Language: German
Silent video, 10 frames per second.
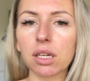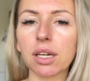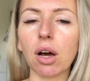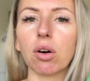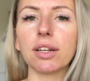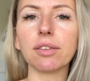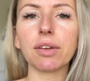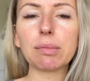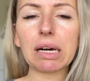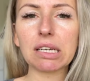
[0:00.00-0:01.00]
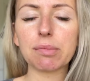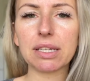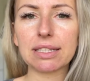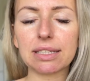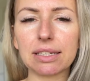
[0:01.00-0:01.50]
Genau, und deswegen mache ich mir
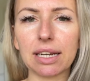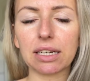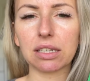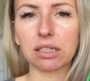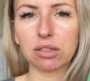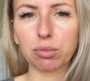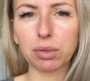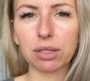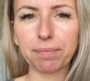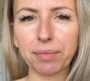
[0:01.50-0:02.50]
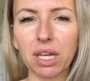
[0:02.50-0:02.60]
jetzt diese leckere Suppe.